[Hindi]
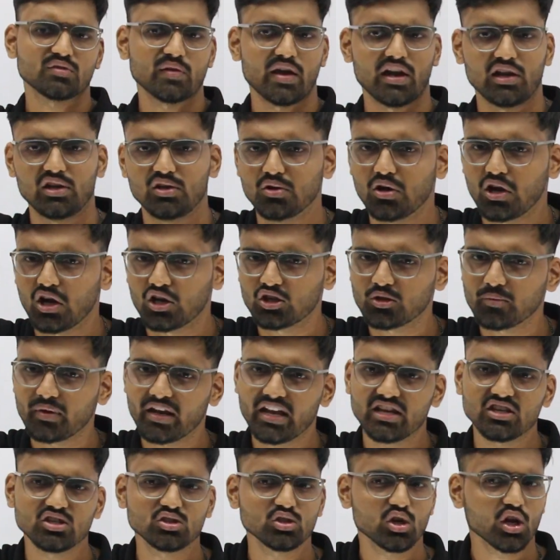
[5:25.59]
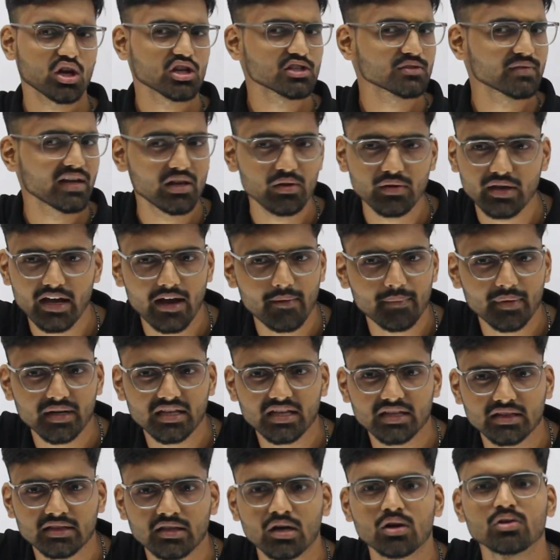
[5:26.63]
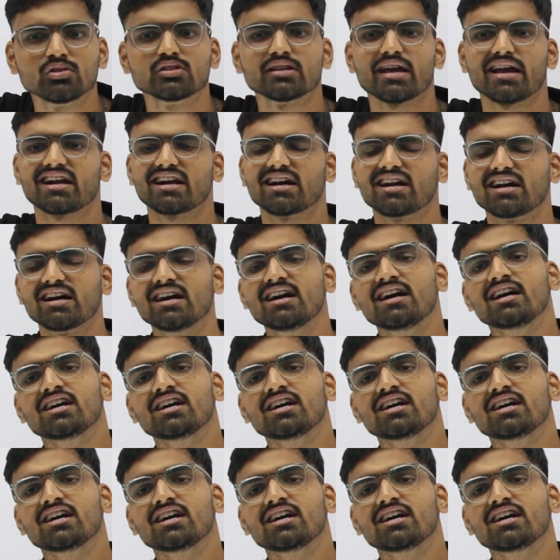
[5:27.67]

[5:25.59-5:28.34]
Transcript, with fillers: वैल्यू होगा तो मेरा इंश्योरेंस वैल्यू यहाँ पर कितना हो जाएगा